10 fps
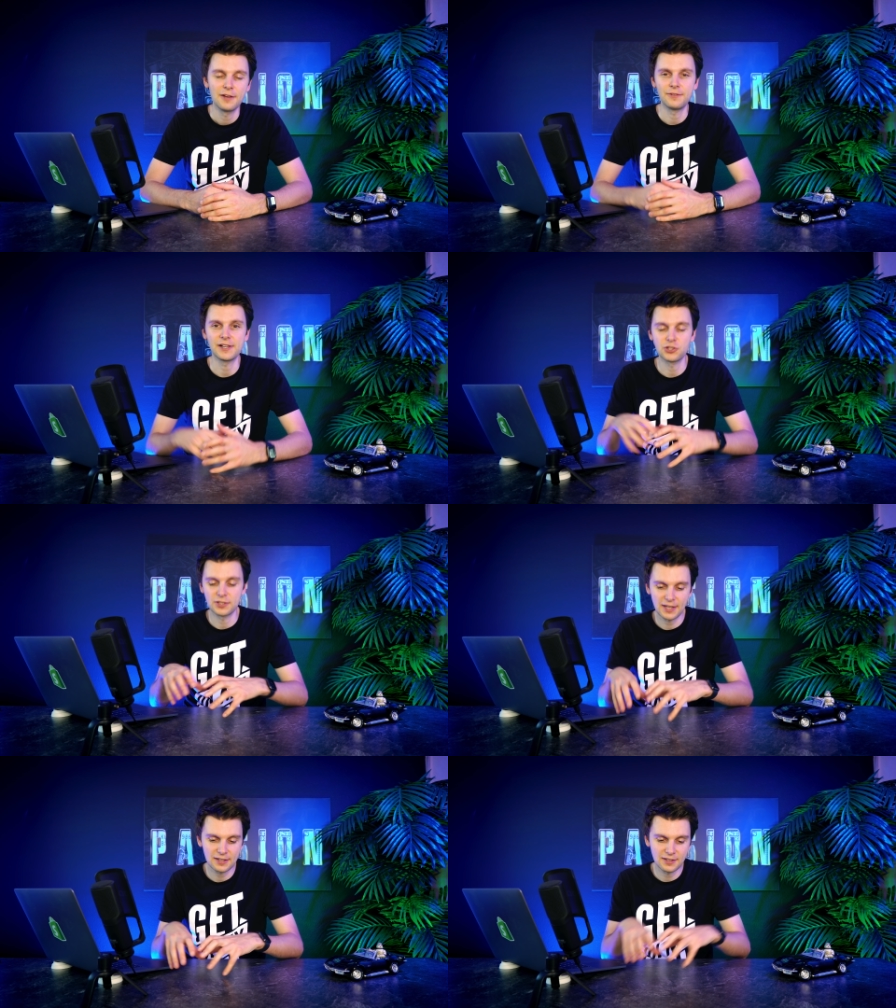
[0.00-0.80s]
welche
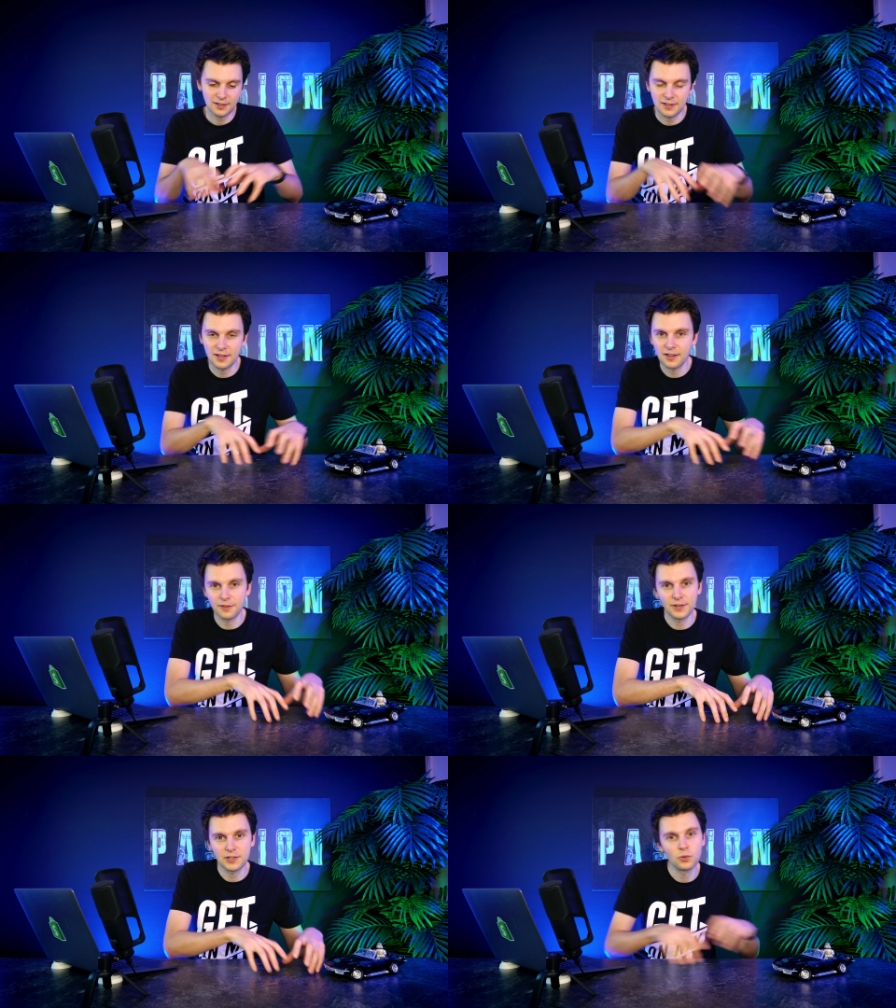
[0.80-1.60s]
Techniken ihr da
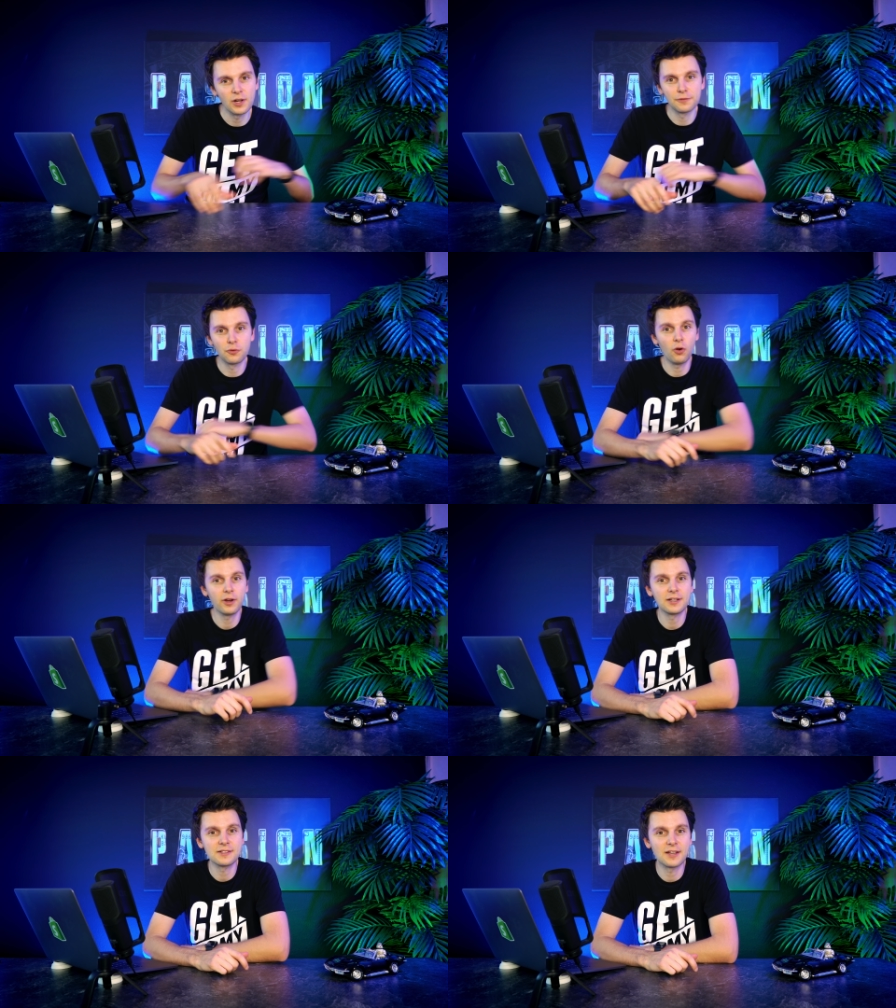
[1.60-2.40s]
eventuell für
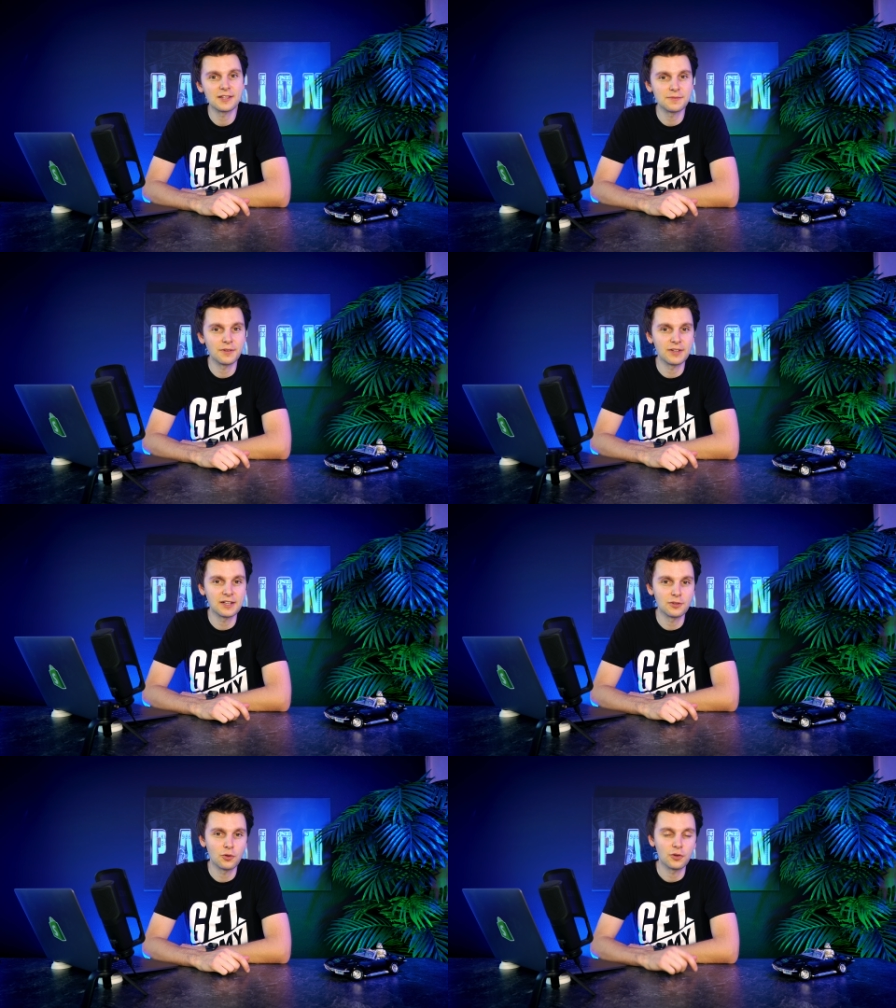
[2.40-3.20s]
eure Designs
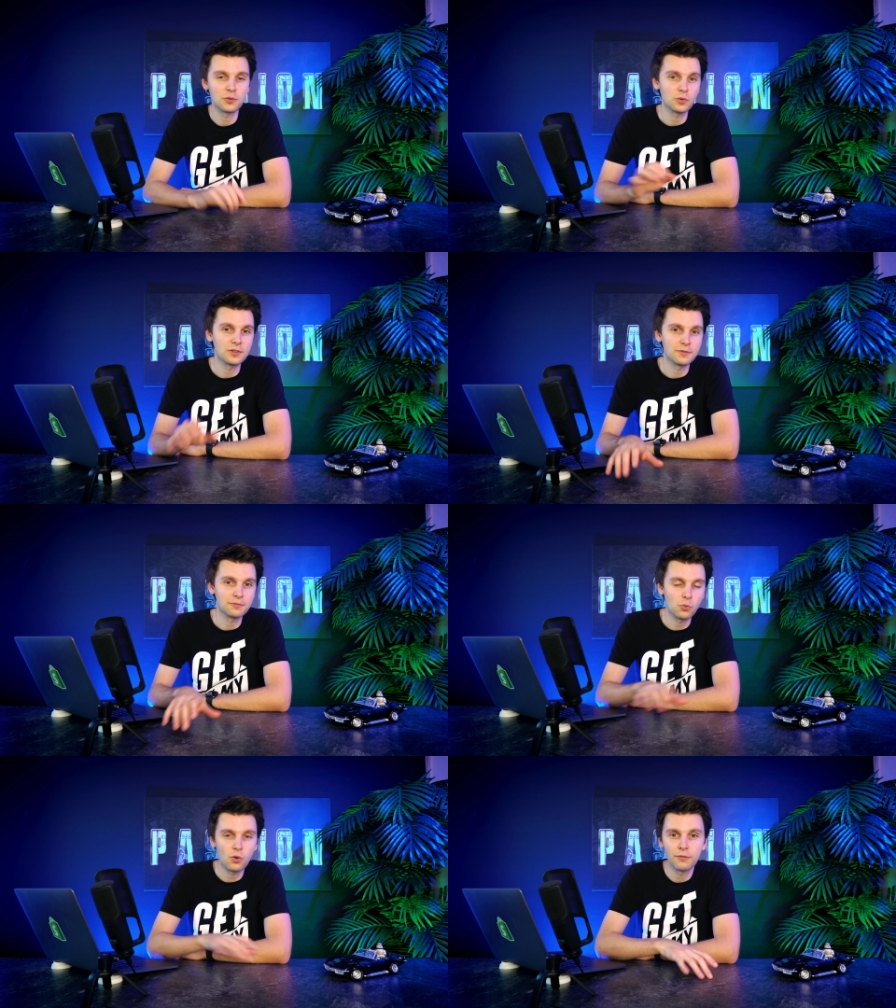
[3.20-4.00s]
verwenden könnt und
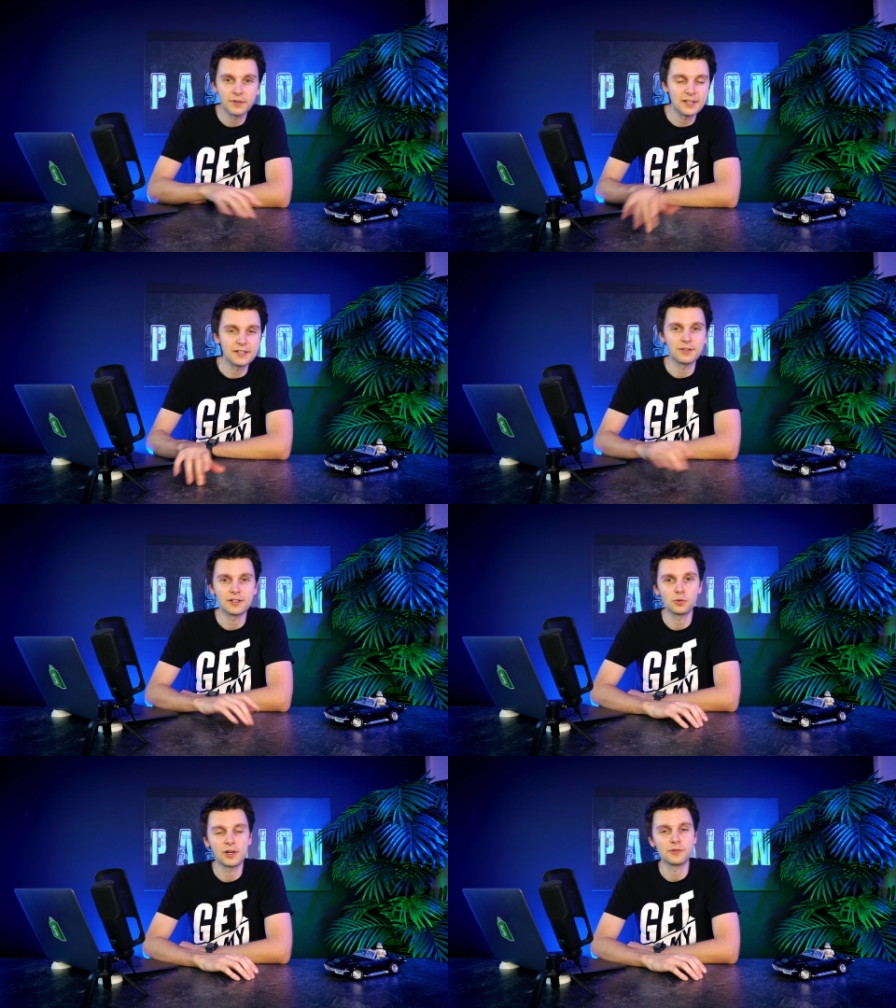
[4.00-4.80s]
worauf ihr
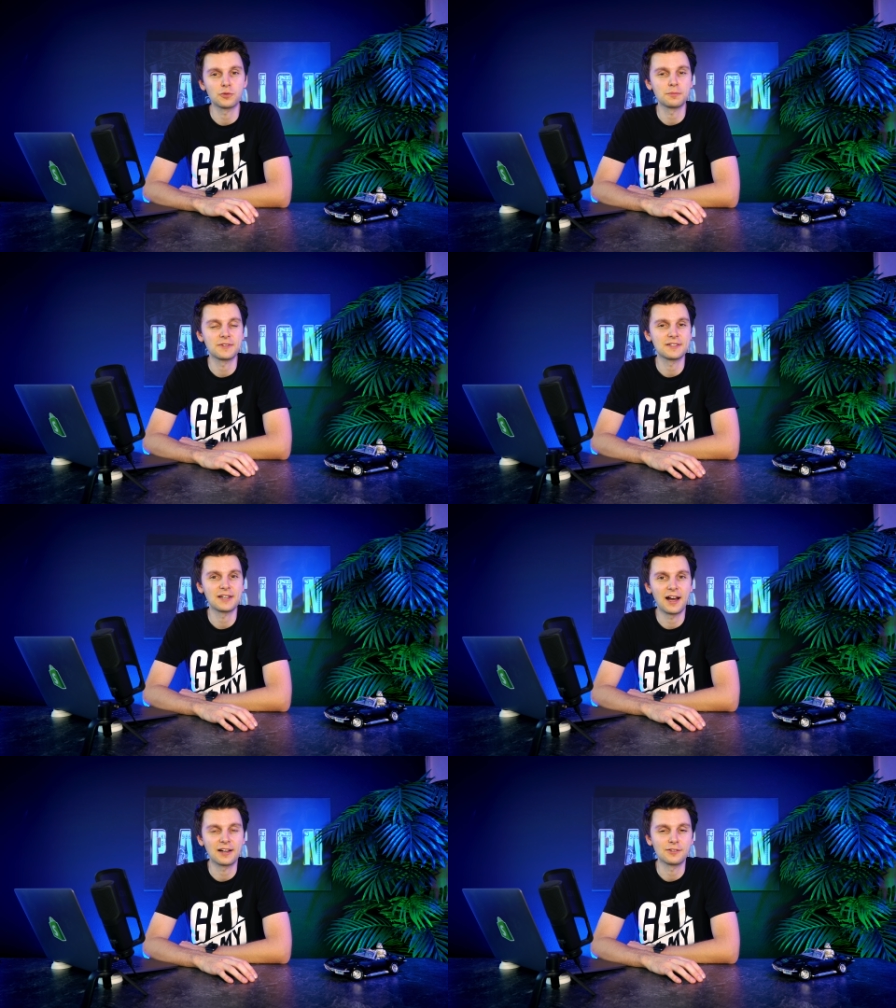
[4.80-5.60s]
eventuell so ein bisschen
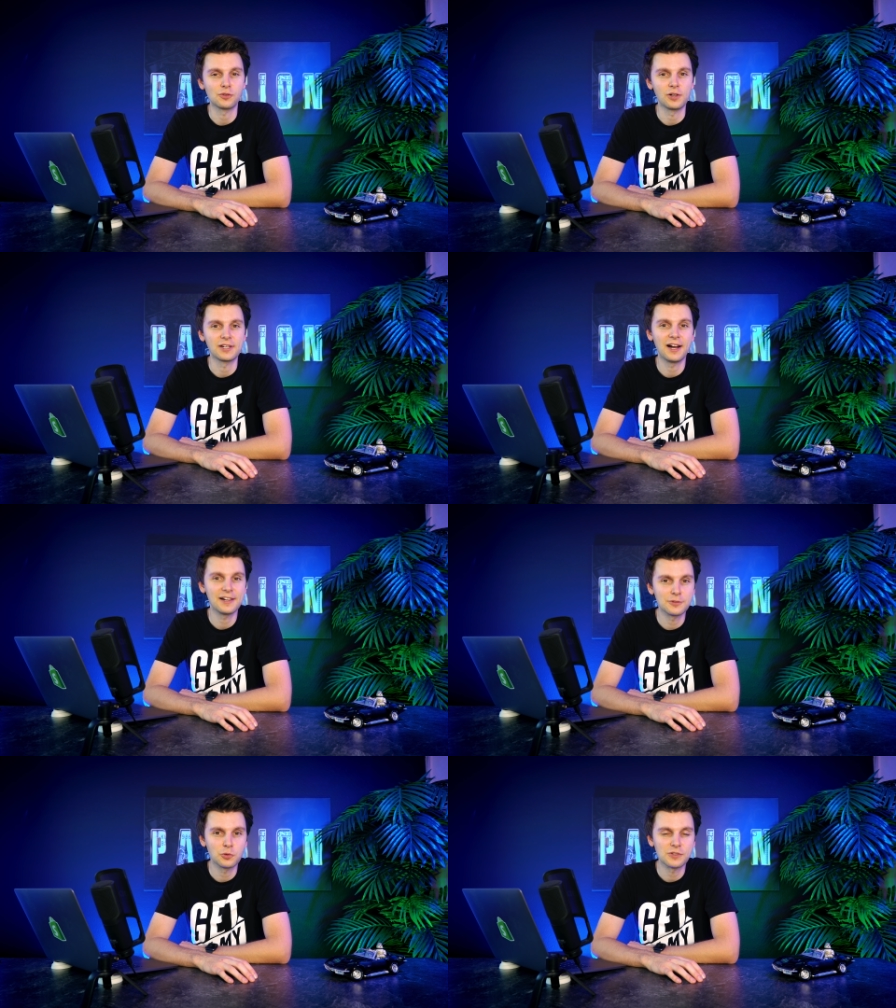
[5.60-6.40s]
achten sollt.
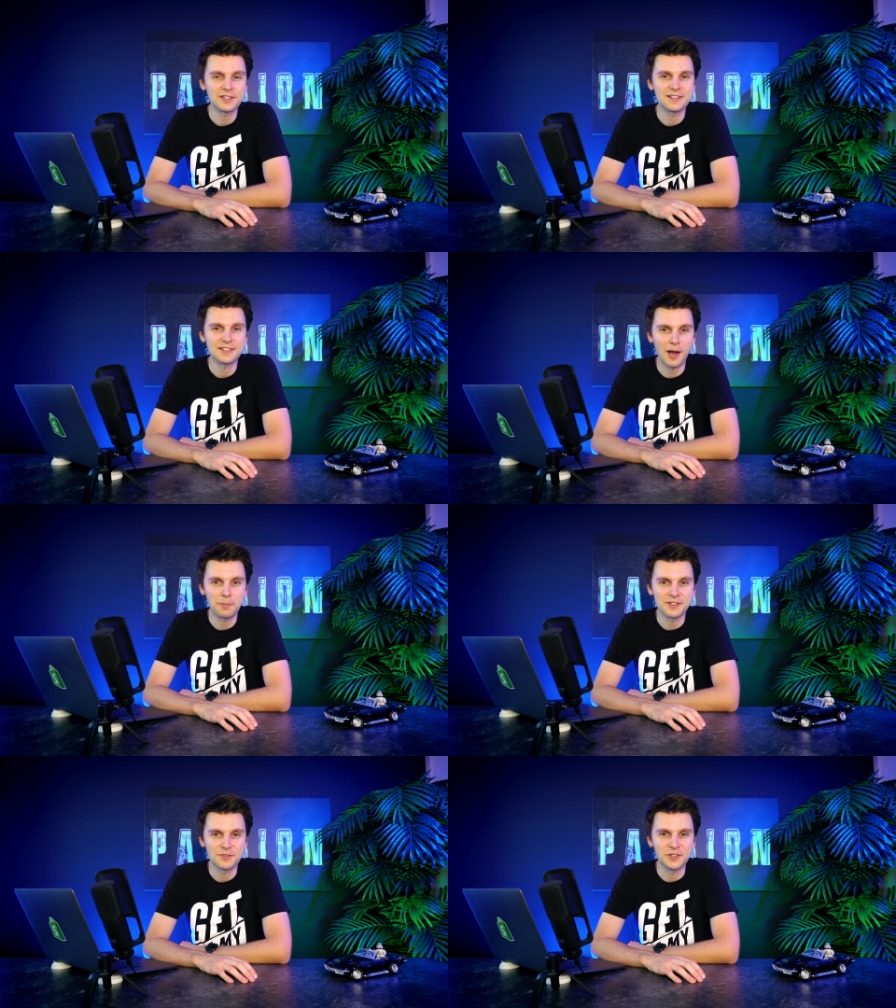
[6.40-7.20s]
Also los geht's ab
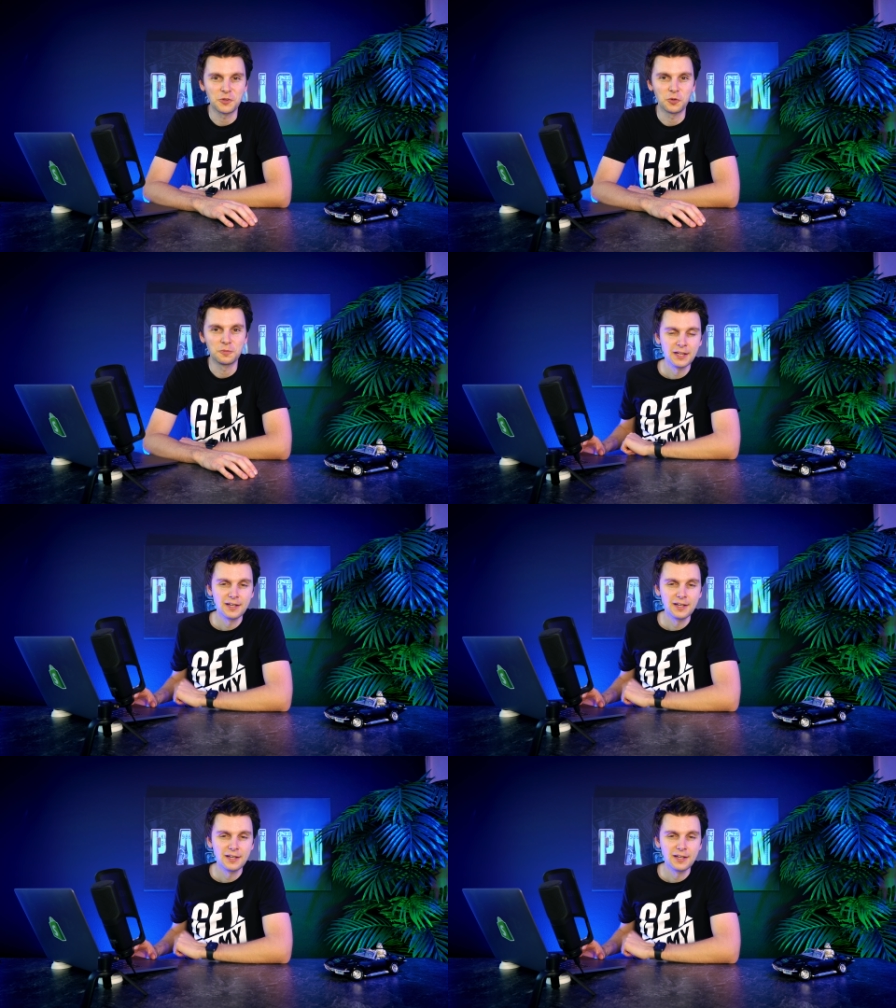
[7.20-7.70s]
ins Video.